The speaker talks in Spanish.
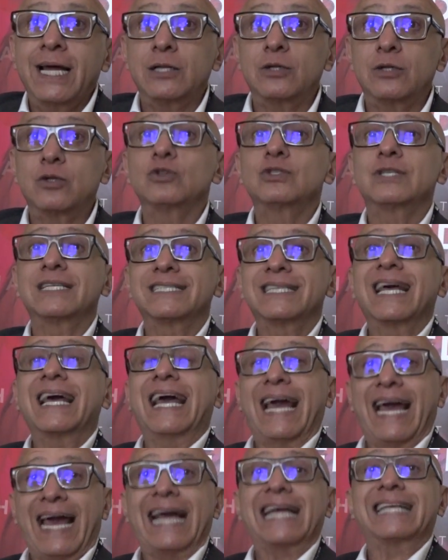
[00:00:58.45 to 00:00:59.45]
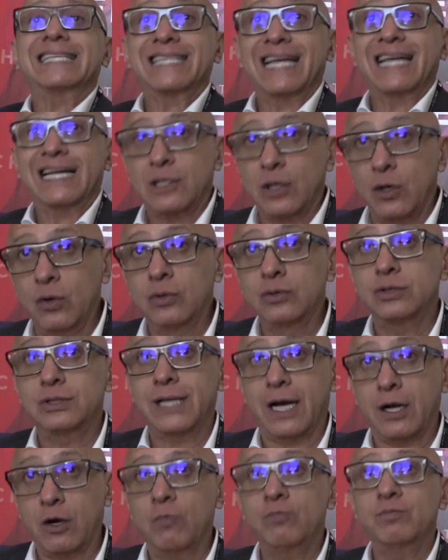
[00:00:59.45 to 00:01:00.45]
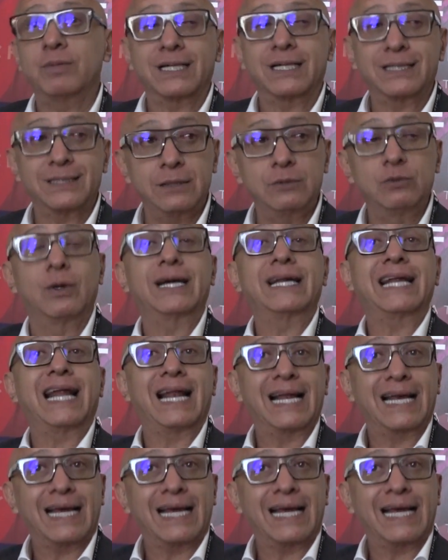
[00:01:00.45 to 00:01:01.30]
Entonces, Exatlón se ha convertido en el